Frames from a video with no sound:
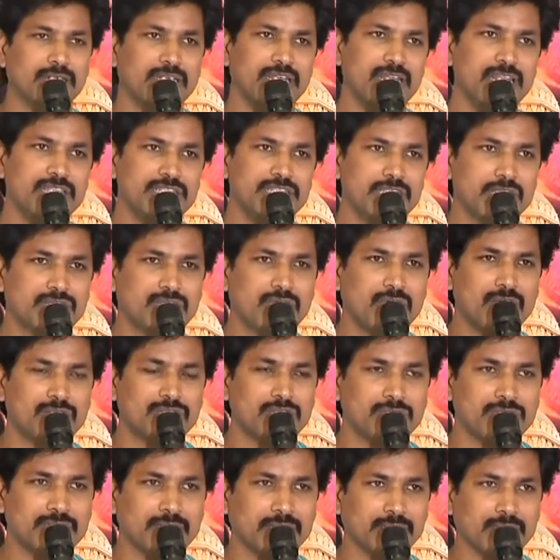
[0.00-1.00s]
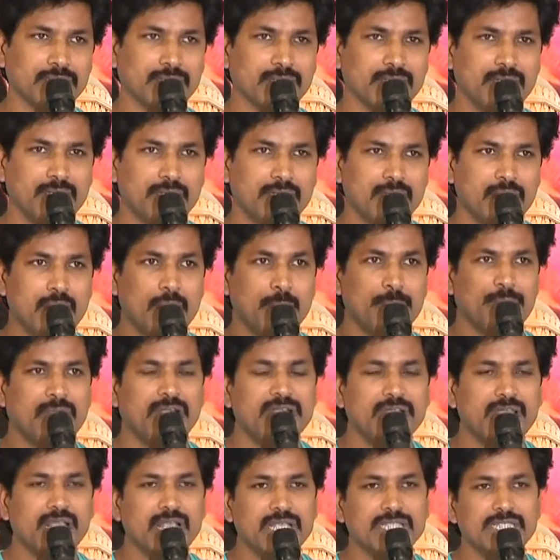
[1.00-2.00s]
రిలీజ్ చేసుకోవాల్సి వచ్చింది
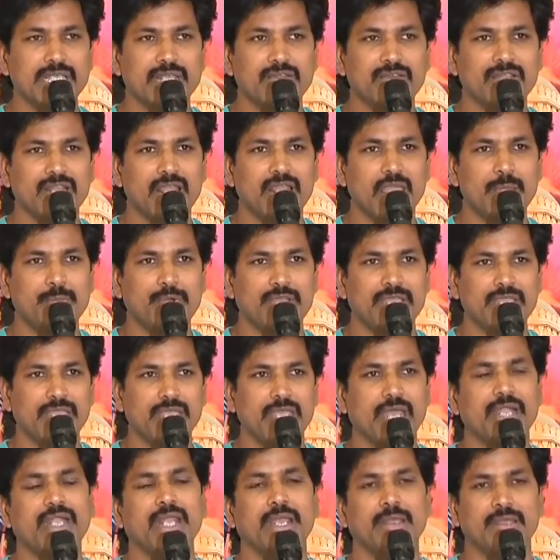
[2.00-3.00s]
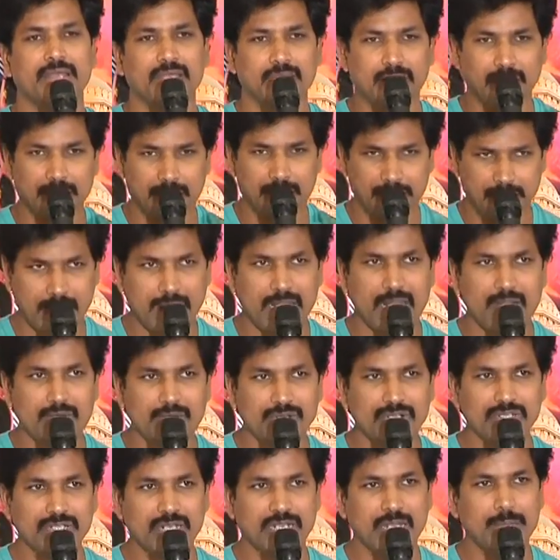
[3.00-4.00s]
పండగ సెలవులు అయిపోయి అంటే ఎలా
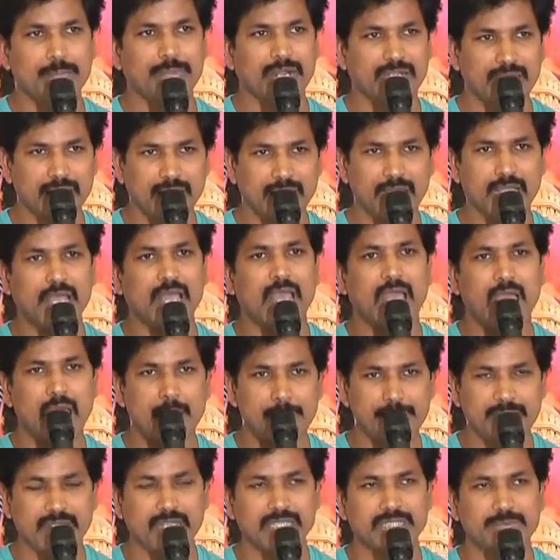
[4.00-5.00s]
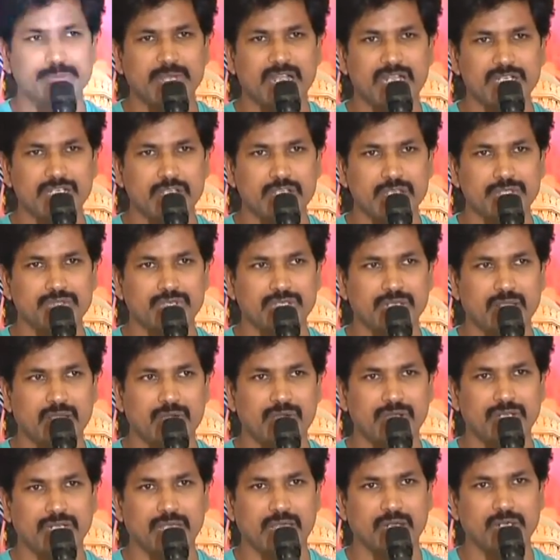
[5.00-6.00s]
ఉంటుందంటే పండగ హ్యాపీగా స్పెండ్ చేసుకుంటూ
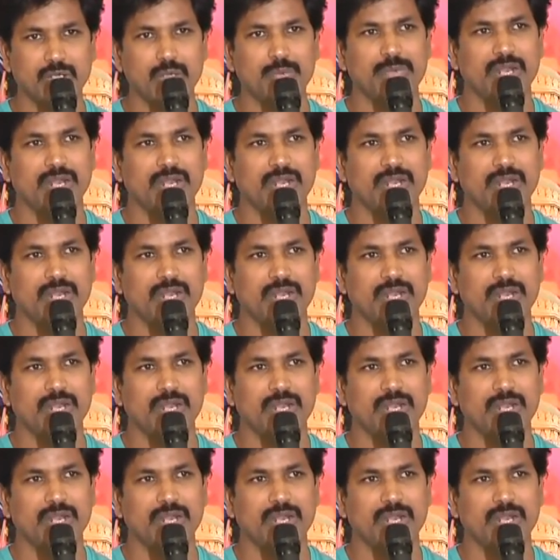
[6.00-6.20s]
ఉంటారు